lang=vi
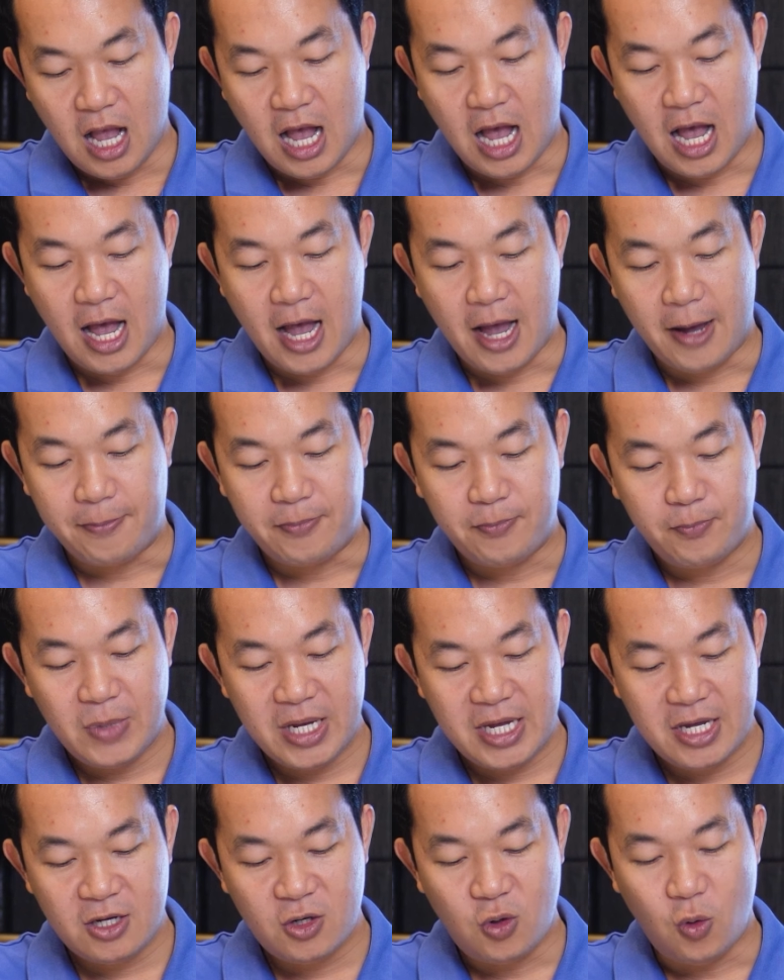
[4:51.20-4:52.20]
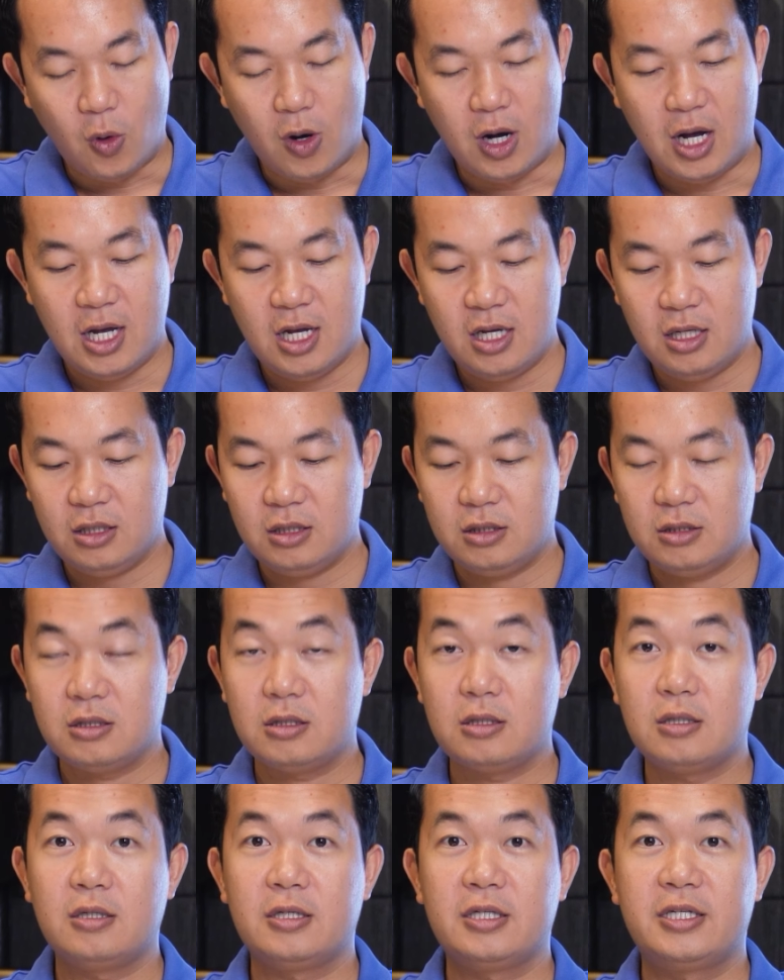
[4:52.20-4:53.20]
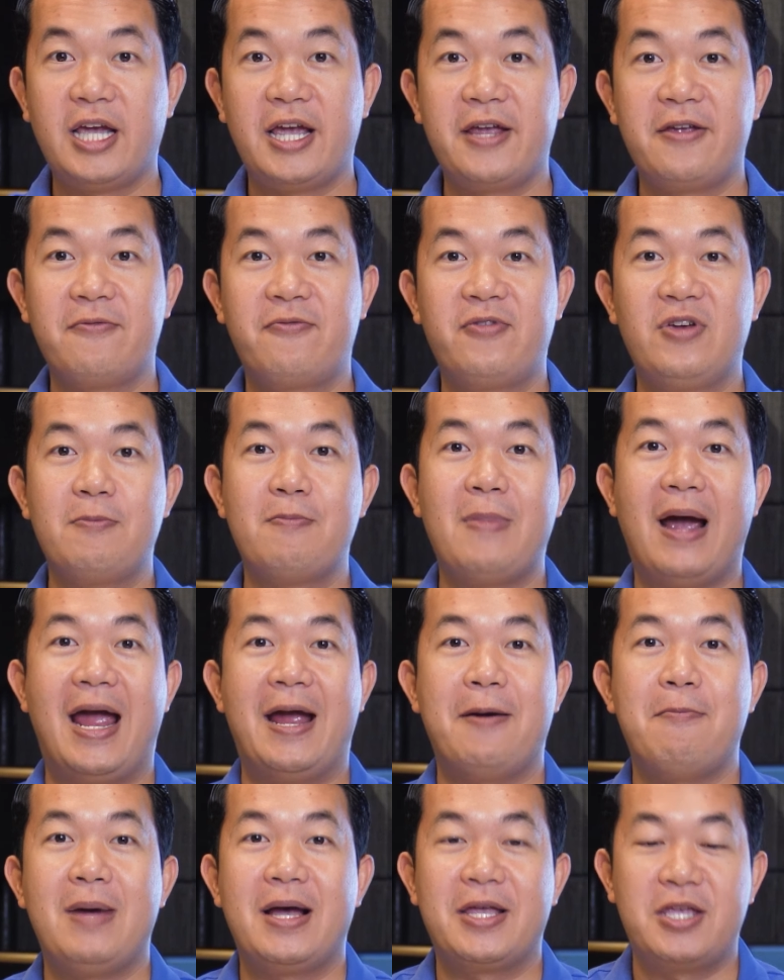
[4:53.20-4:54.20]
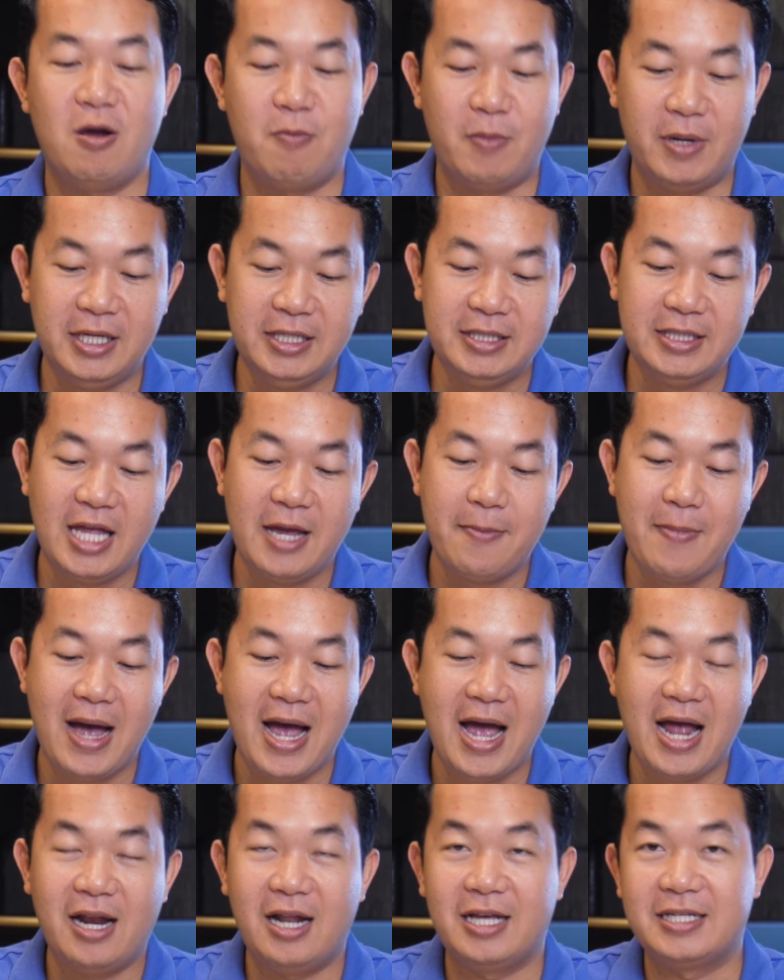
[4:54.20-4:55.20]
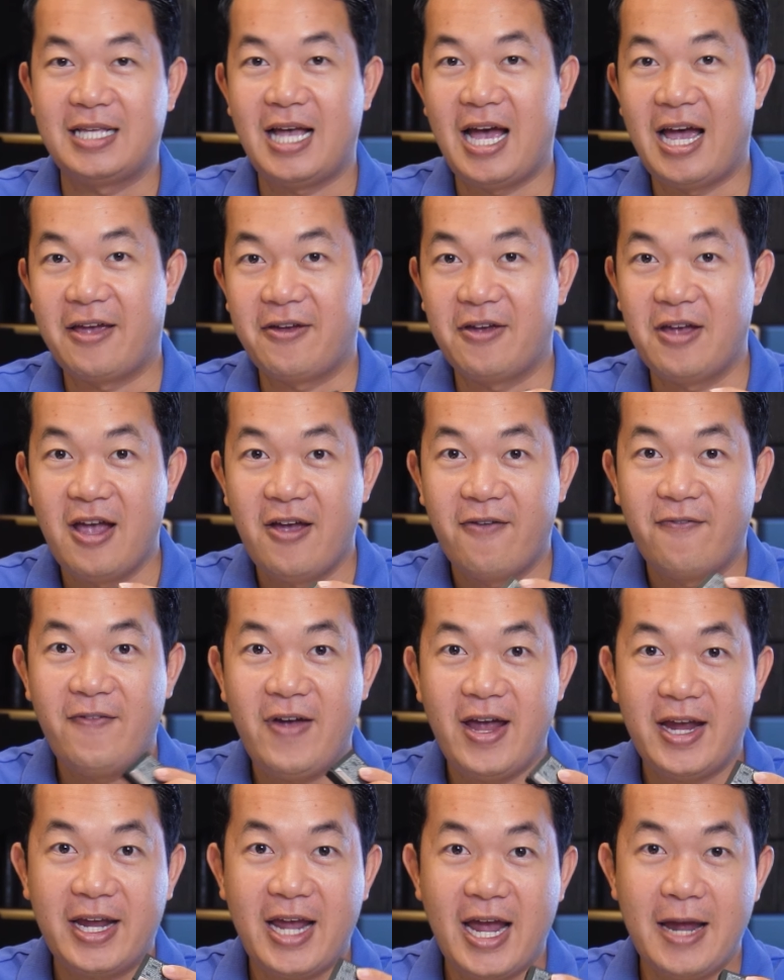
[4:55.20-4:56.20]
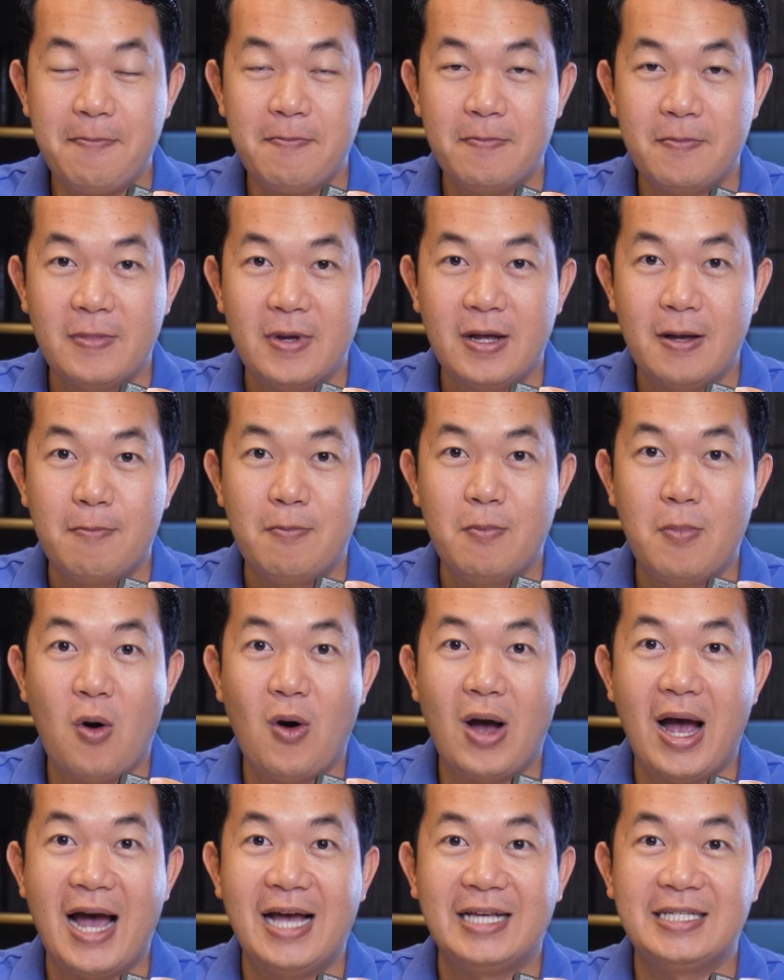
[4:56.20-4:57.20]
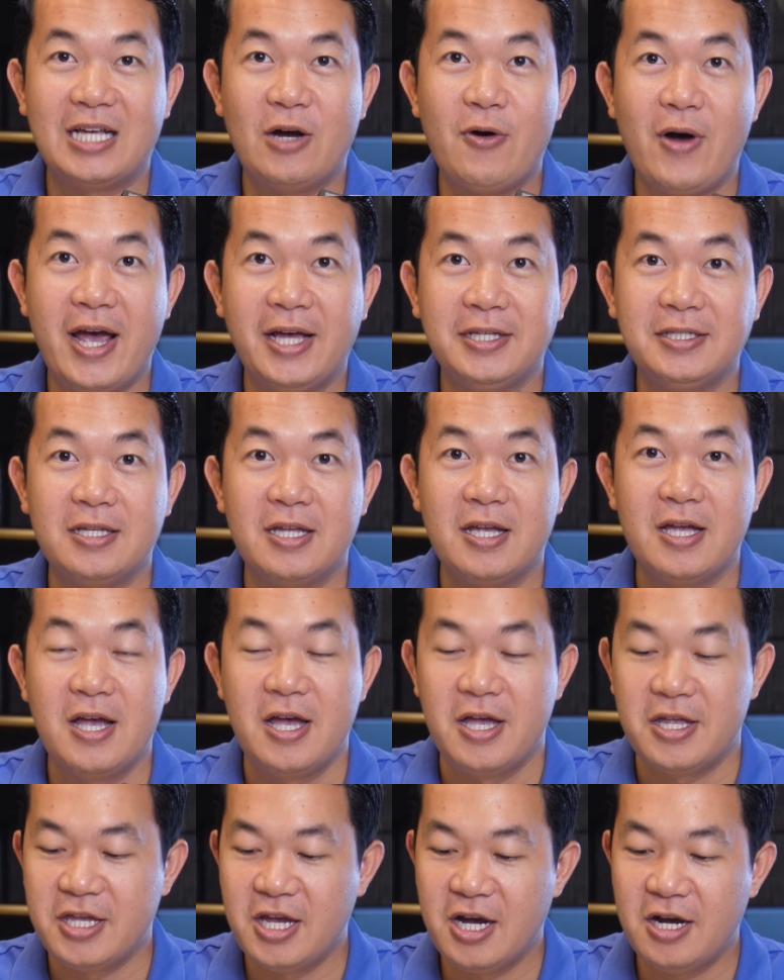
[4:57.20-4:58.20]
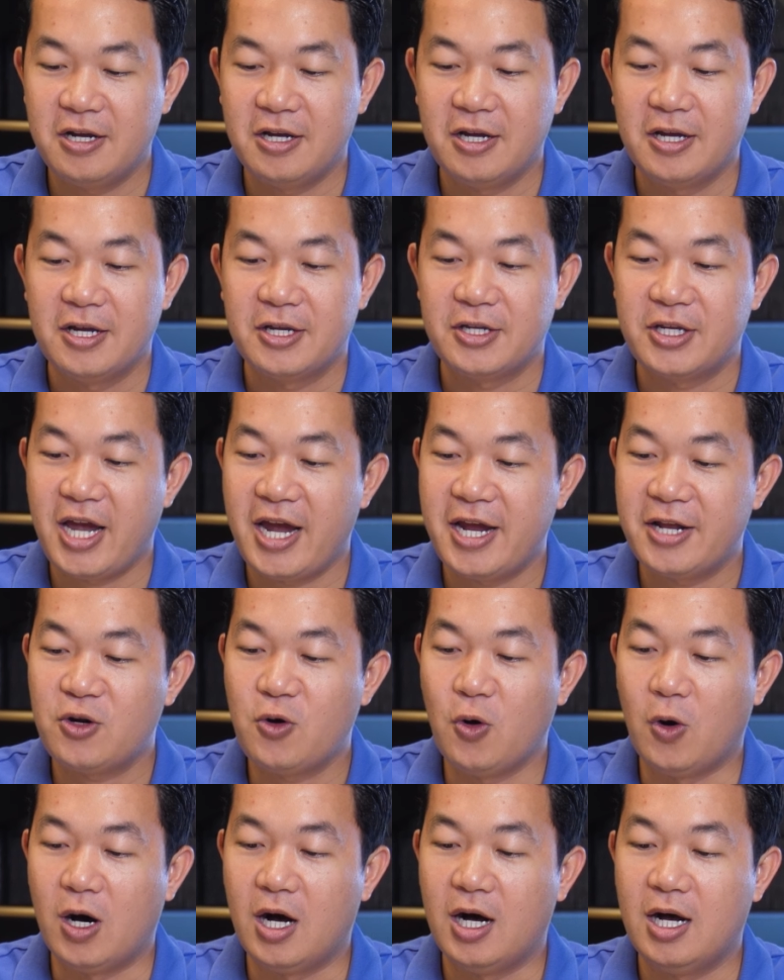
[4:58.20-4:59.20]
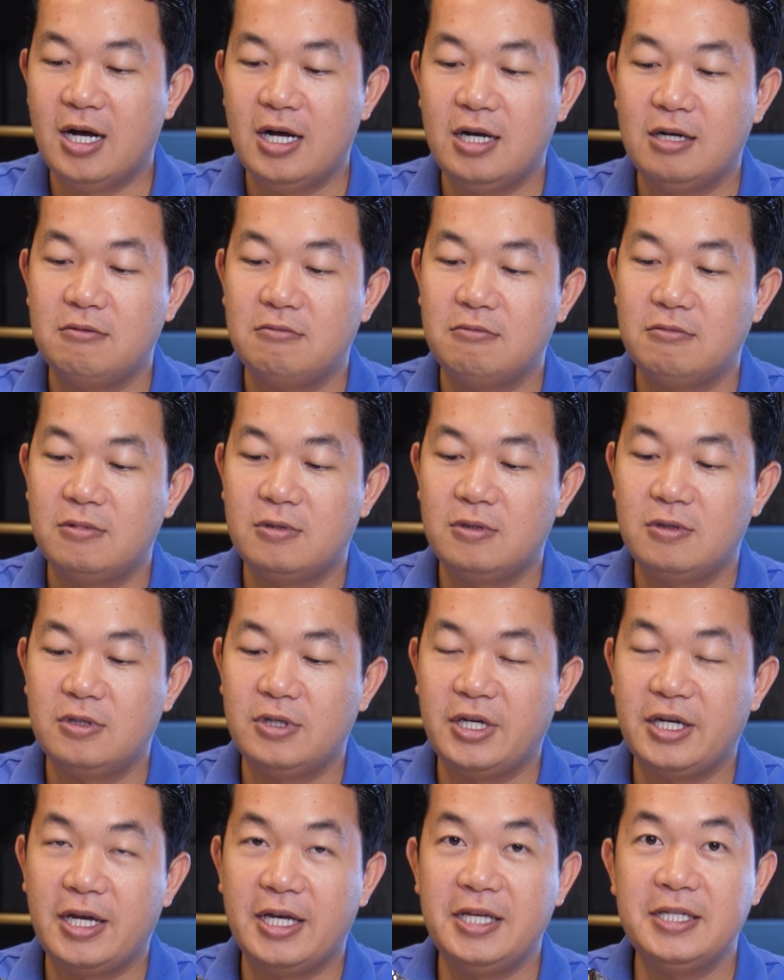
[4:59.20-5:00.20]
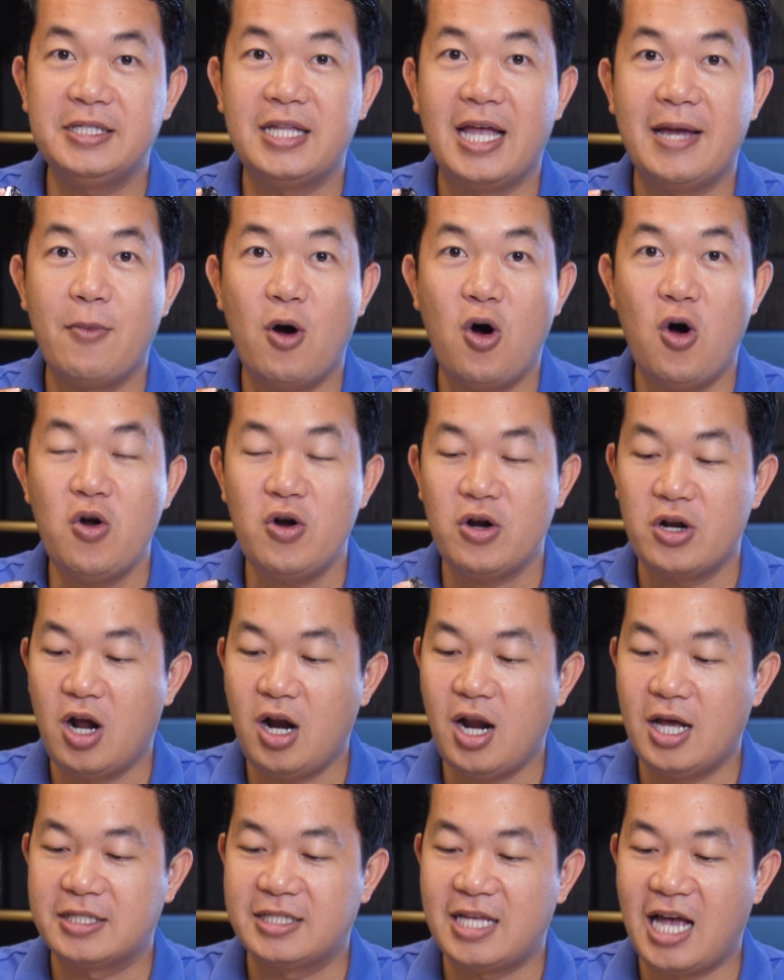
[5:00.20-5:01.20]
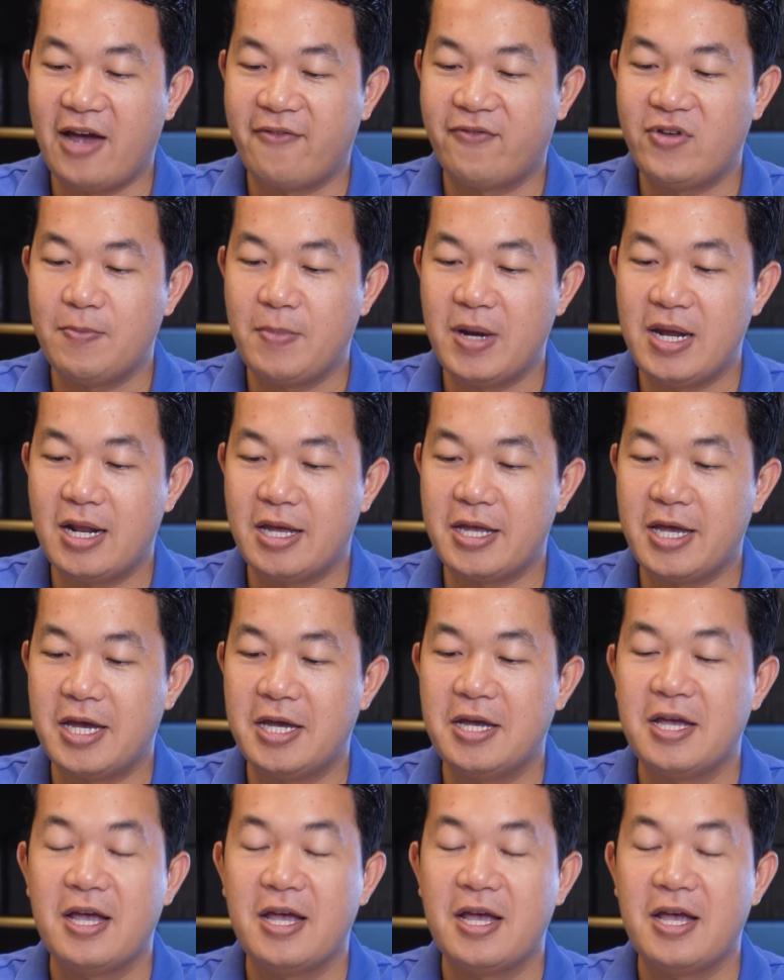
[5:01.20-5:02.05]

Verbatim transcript: à, pin của trên phiên bản mà dòng XT3 là xài W126S nhưng trên của XT4 đó là xài viên pin là gì?